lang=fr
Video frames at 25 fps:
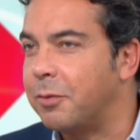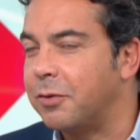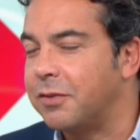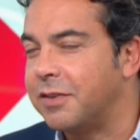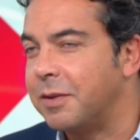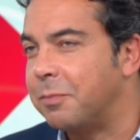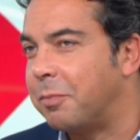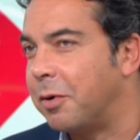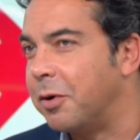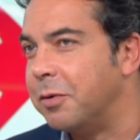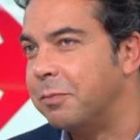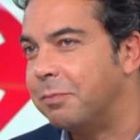que
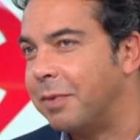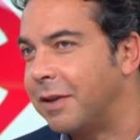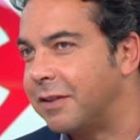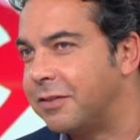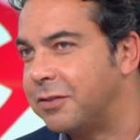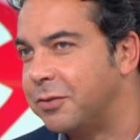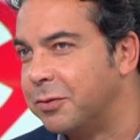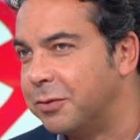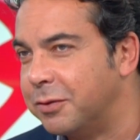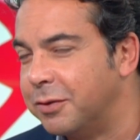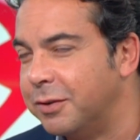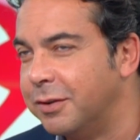ce n'est pas une
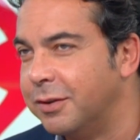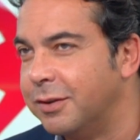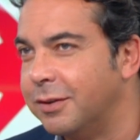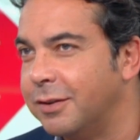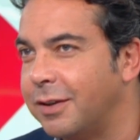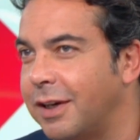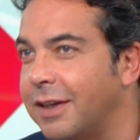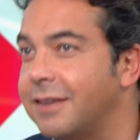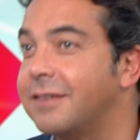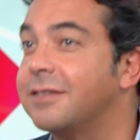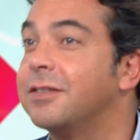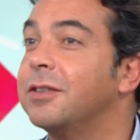passion
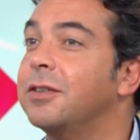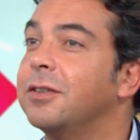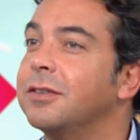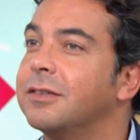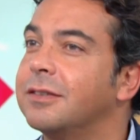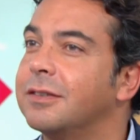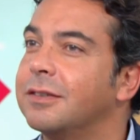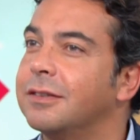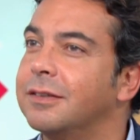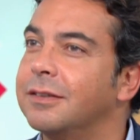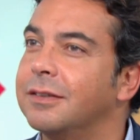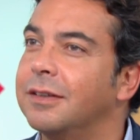euh,
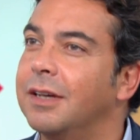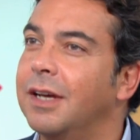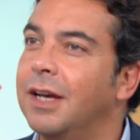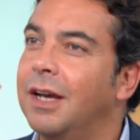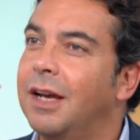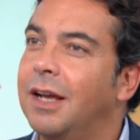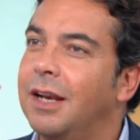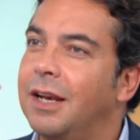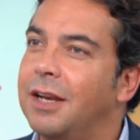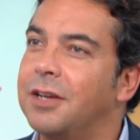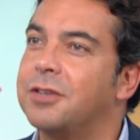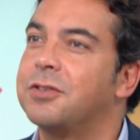récente. Euh,
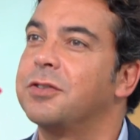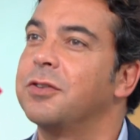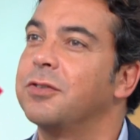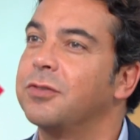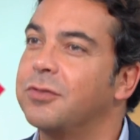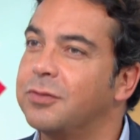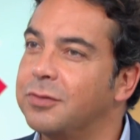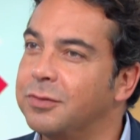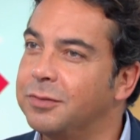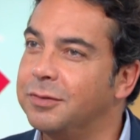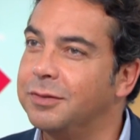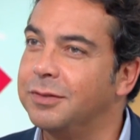la
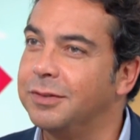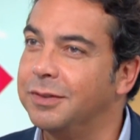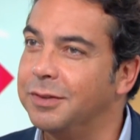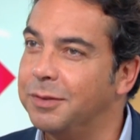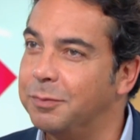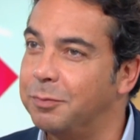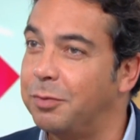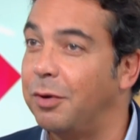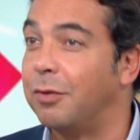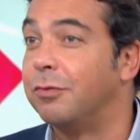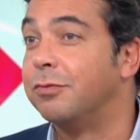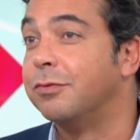chanson,
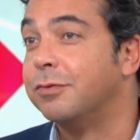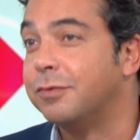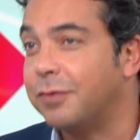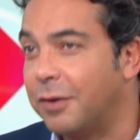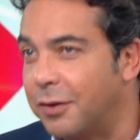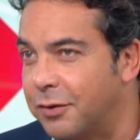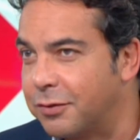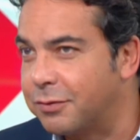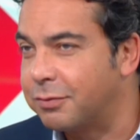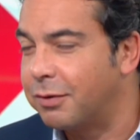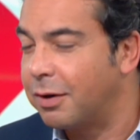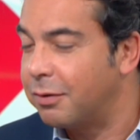euh, pour vous,
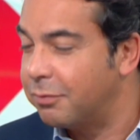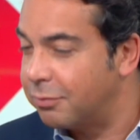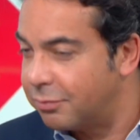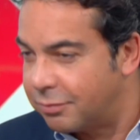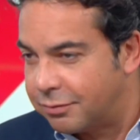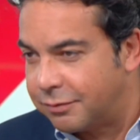François, vous